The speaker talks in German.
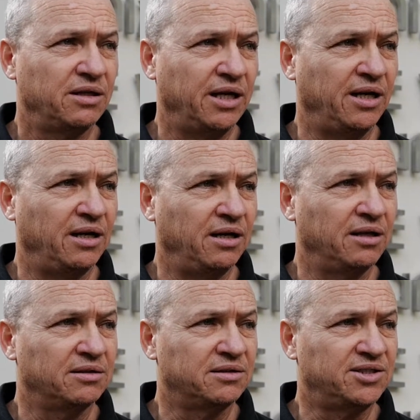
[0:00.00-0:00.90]

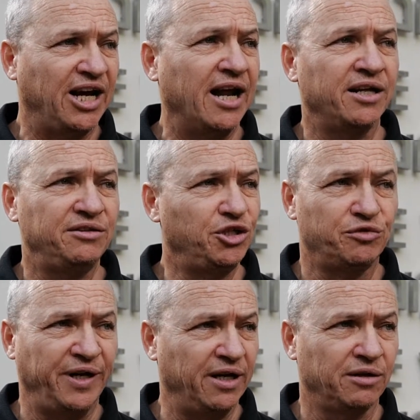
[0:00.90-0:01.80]
äh, Zahlen, die
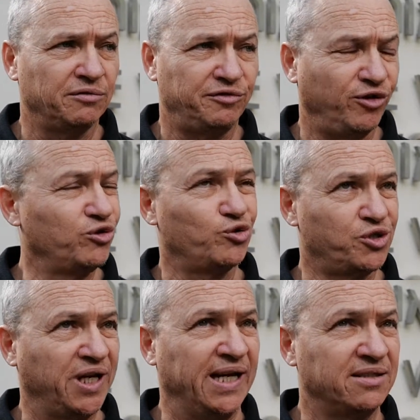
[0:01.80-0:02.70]
schwer
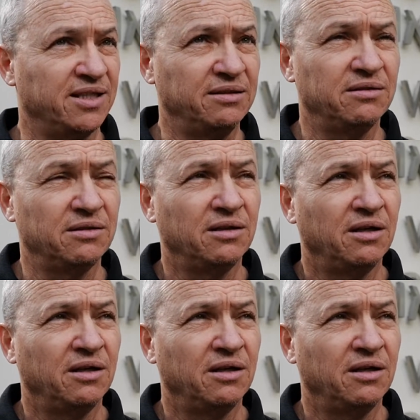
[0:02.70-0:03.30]
vorzustellen sind.